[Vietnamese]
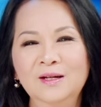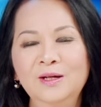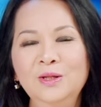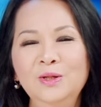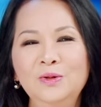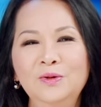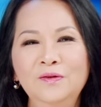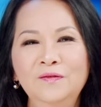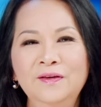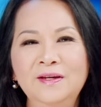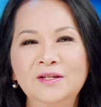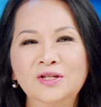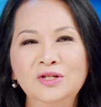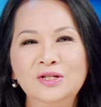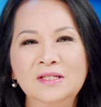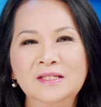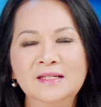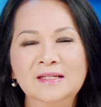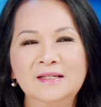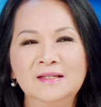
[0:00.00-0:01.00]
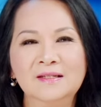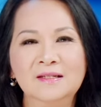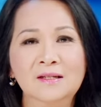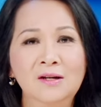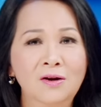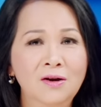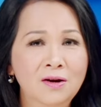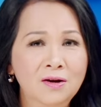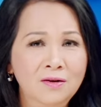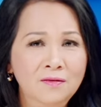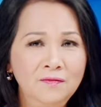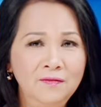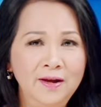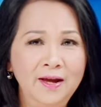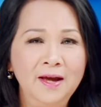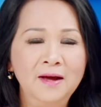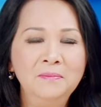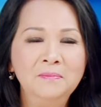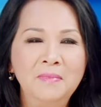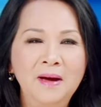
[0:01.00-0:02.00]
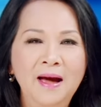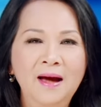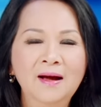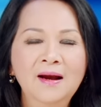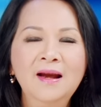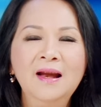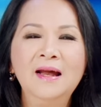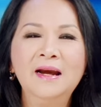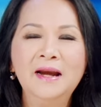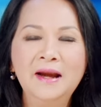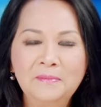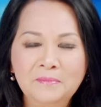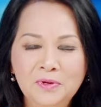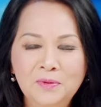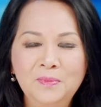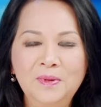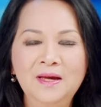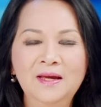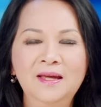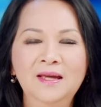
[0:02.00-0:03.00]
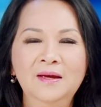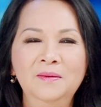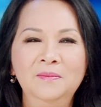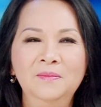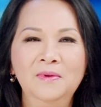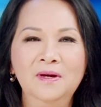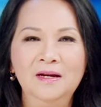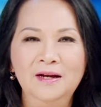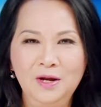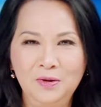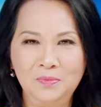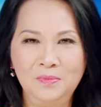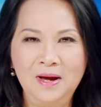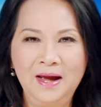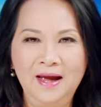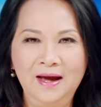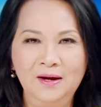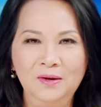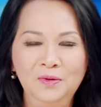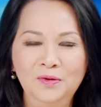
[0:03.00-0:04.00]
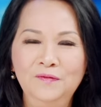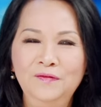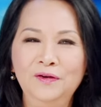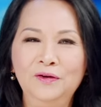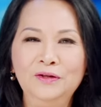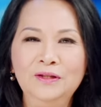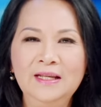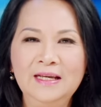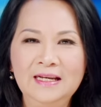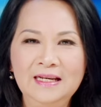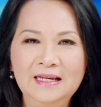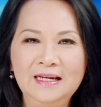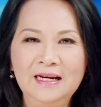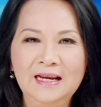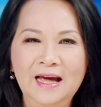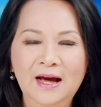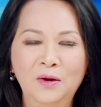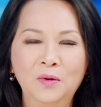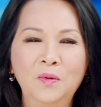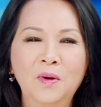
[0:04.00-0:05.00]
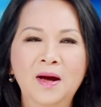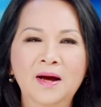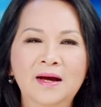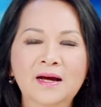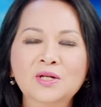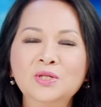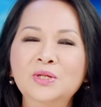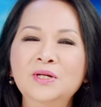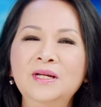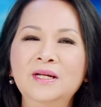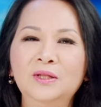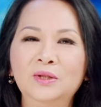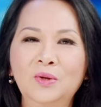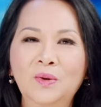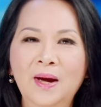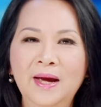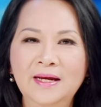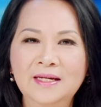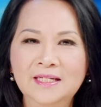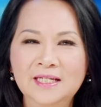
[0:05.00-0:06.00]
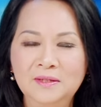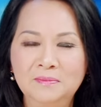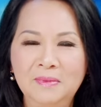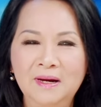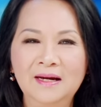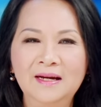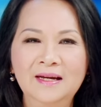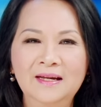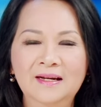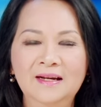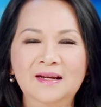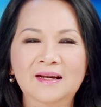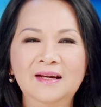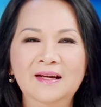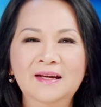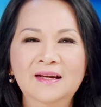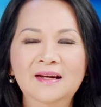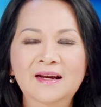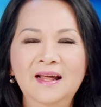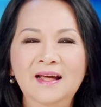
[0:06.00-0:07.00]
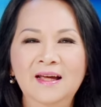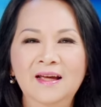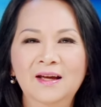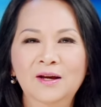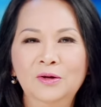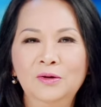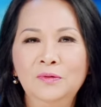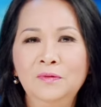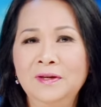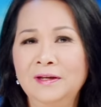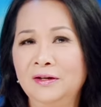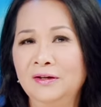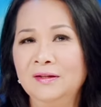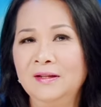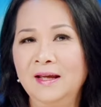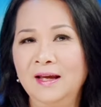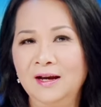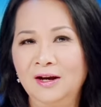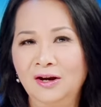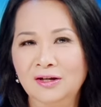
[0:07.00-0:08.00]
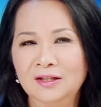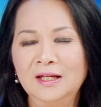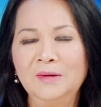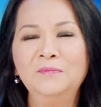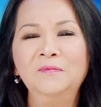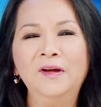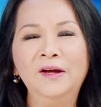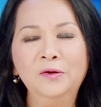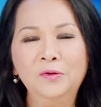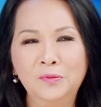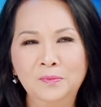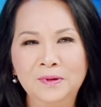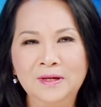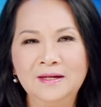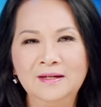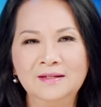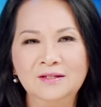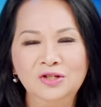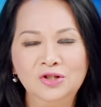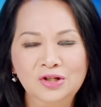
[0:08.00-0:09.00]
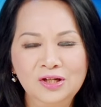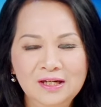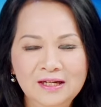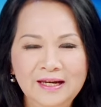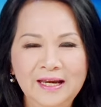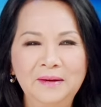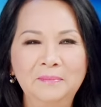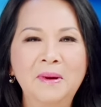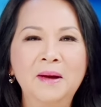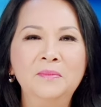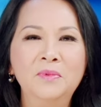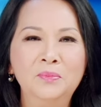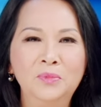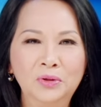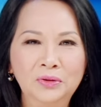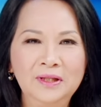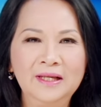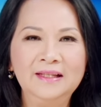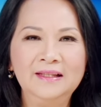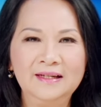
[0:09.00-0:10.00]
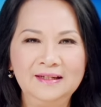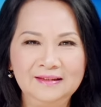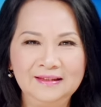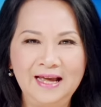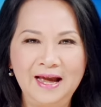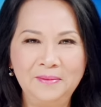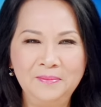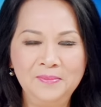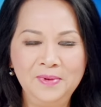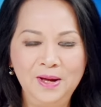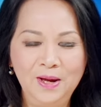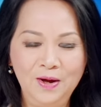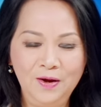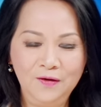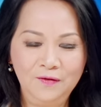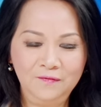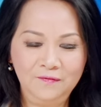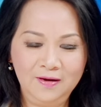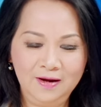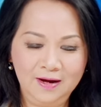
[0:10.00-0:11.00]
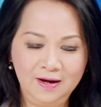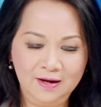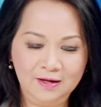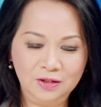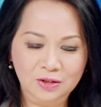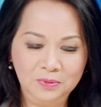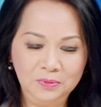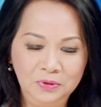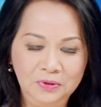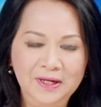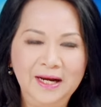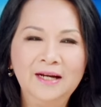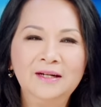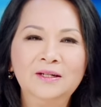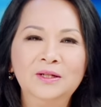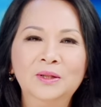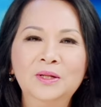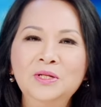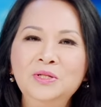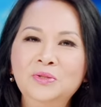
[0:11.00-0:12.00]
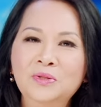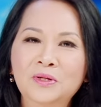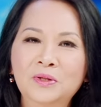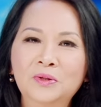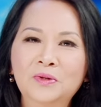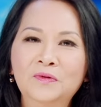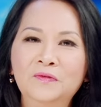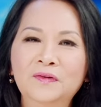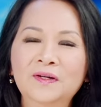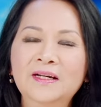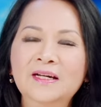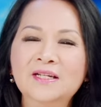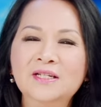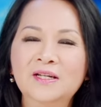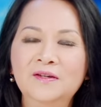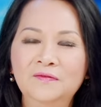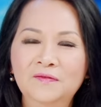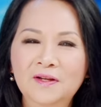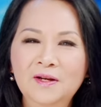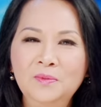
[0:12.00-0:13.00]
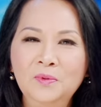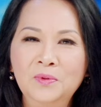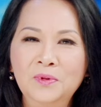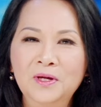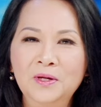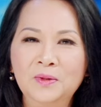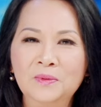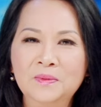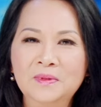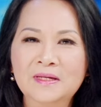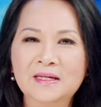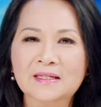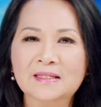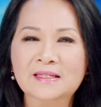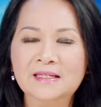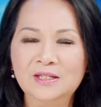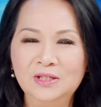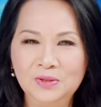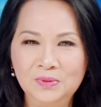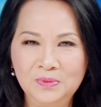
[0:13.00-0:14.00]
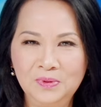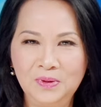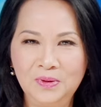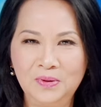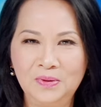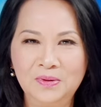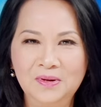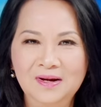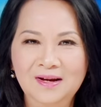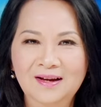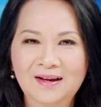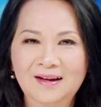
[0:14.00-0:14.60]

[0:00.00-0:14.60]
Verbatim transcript: Kính thưa quý vị, chương trình có vé bán là 50 Mỹ Kim đồng hạng. Quý vị có thể liên lạc qua các số điện thoại trên màn hình để quý vị có thể có tấm vé của mình trước ngày 31 tháng 8. Và chúng tôi đang được nói chuyện cùng với ca sĩ Philip Huy cũng như nhạc sĩ Trúc Hồ.